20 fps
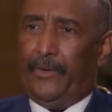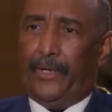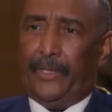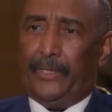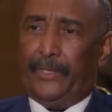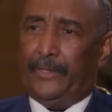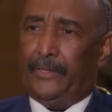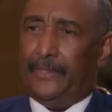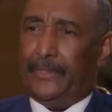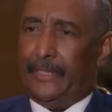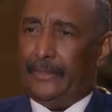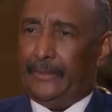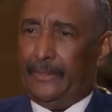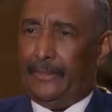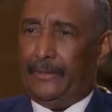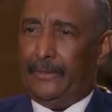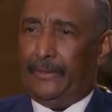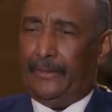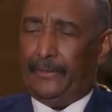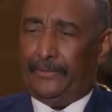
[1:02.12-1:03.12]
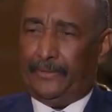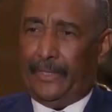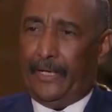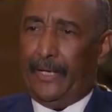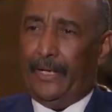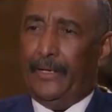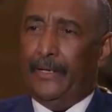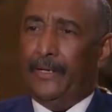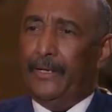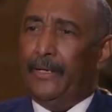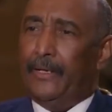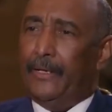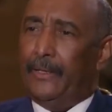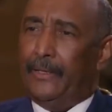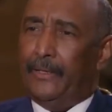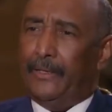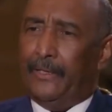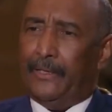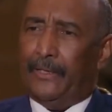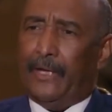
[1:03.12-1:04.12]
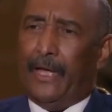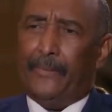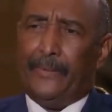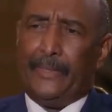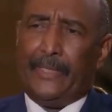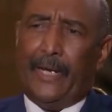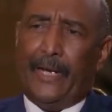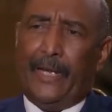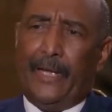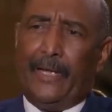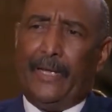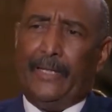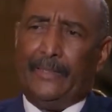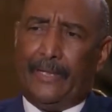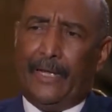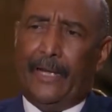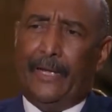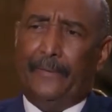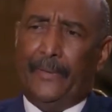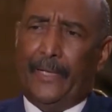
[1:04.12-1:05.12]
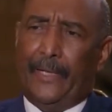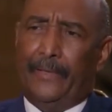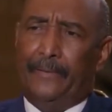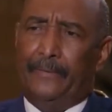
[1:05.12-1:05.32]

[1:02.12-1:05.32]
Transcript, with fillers: والأجهزة الصلة لإقامة علاقات كاملة